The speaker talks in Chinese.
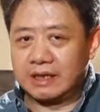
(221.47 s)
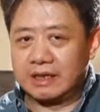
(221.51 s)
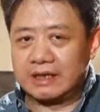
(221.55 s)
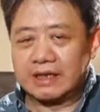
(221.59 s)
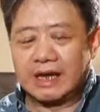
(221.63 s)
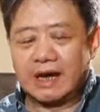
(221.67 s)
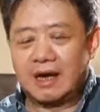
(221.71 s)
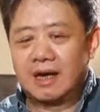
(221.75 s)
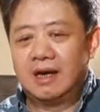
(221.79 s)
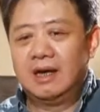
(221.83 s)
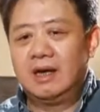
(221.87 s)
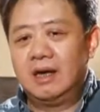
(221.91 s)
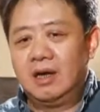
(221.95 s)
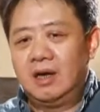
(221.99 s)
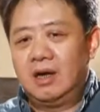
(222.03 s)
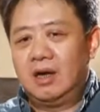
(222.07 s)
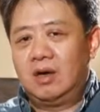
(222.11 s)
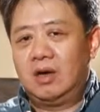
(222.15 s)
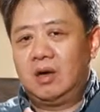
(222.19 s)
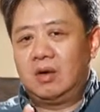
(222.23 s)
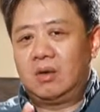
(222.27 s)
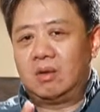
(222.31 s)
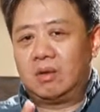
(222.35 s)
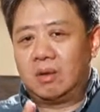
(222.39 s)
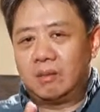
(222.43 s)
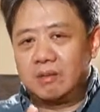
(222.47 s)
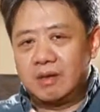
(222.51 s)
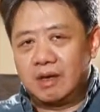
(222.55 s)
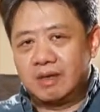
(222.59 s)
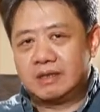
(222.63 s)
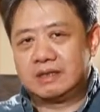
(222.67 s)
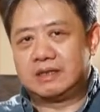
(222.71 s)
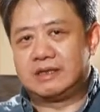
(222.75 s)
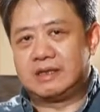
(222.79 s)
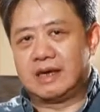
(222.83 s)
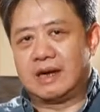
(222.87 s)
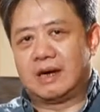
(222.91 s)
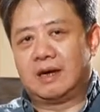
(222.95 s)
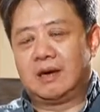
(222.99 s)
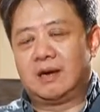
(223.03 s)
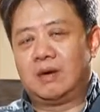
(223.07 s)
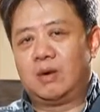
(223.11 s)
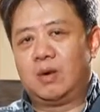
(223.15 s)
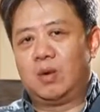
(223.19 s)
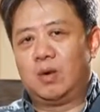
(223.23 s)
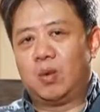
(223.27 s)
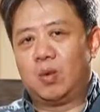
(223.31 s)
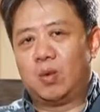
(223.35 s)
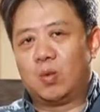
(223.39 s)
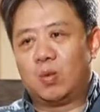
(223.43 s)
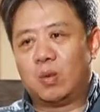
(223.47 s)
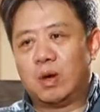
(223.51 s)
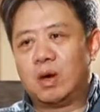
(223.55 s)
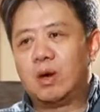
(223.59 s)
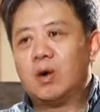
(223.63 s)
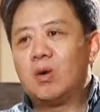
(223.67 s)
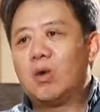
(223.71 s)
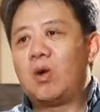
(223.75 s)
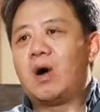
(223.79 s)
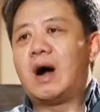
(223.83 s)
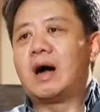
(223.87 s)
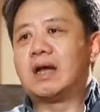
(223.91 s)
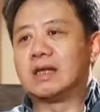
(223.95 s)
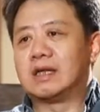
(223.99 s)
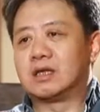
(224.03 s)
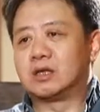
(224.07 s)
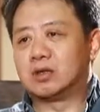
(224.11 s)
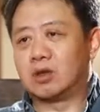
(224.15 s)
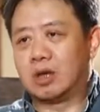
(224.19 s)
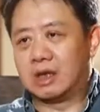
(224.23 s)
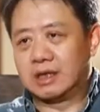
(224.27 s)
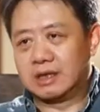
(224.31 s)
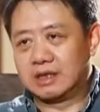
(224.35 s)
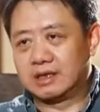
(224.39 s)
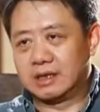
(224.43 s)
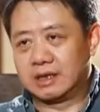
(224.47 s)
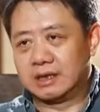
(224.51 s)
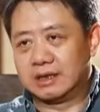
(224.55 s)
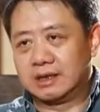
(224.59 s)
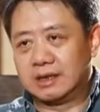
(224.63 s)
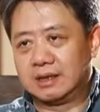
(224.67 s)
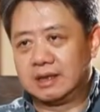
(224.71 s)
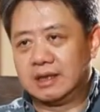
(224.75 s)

你看，我们要讲文化的传承，